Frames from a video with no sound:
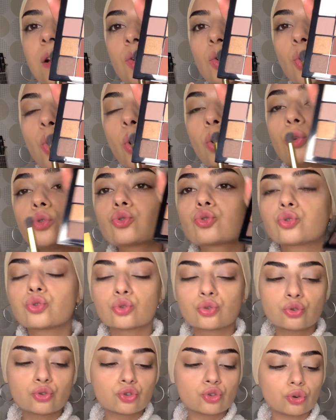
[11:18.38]
koyu
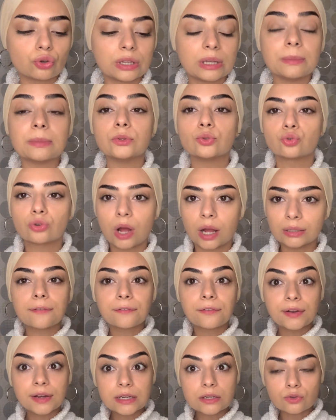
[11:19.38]
turuncu gibi duran
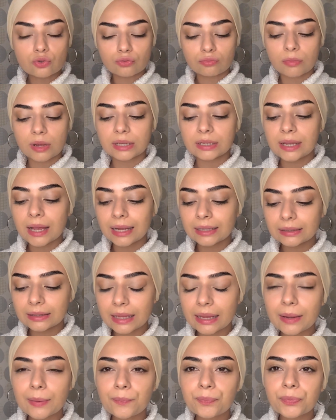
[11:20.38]
farı sürmek. Yani
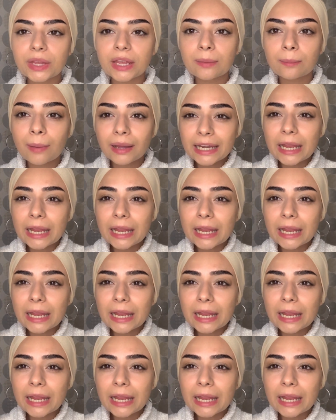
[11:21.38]
ne? Ee, ben